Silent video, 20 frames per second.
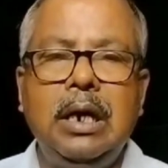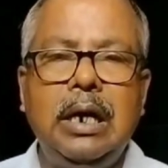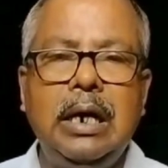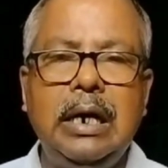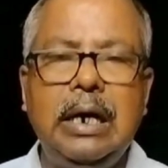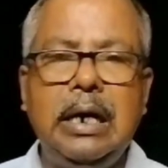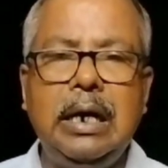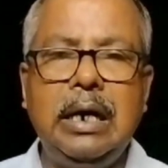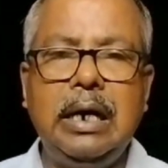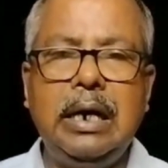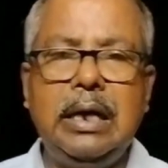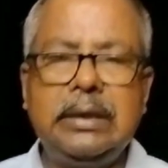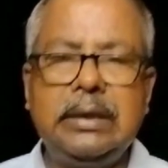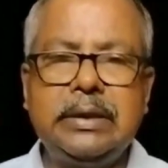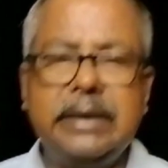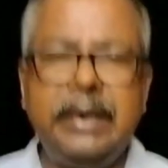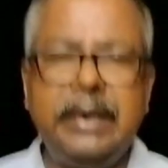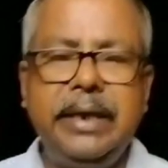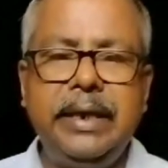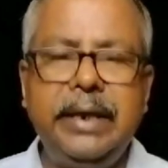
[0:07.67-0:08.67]
আজকে
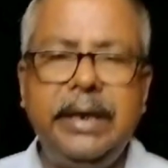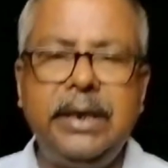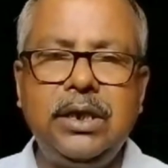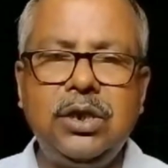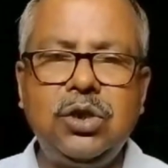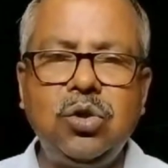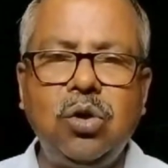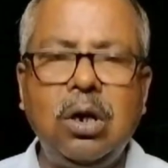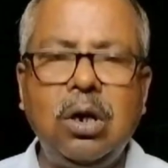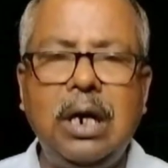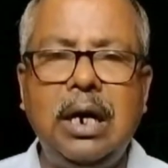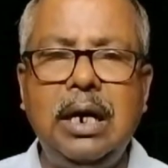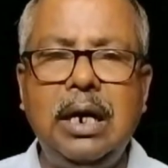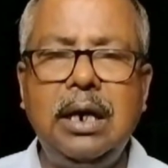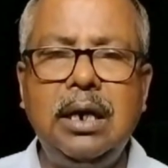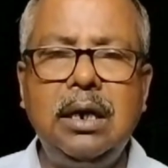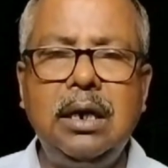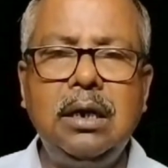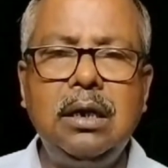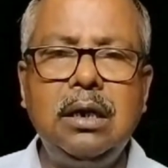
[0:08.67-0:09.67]
সকাল
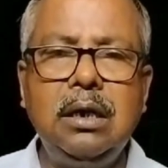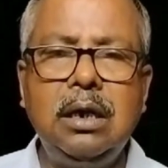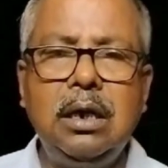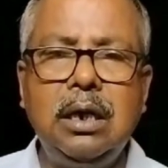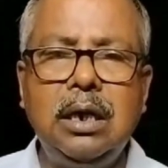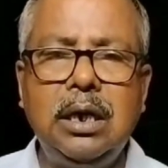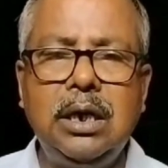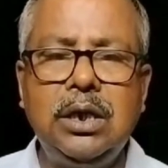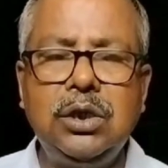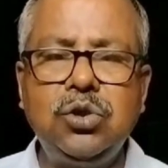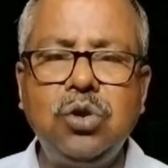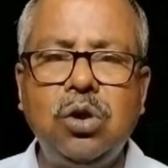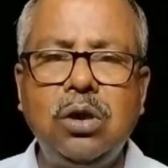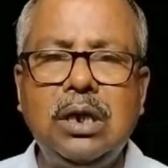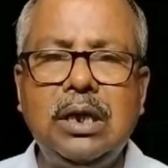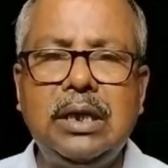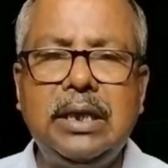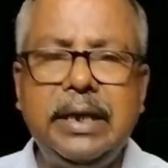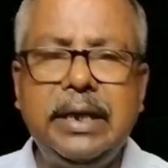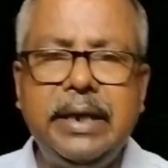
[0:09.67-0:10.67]
ছটা
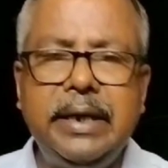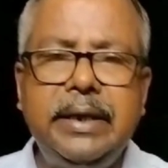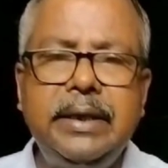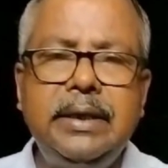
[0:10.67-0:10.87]
থেকেই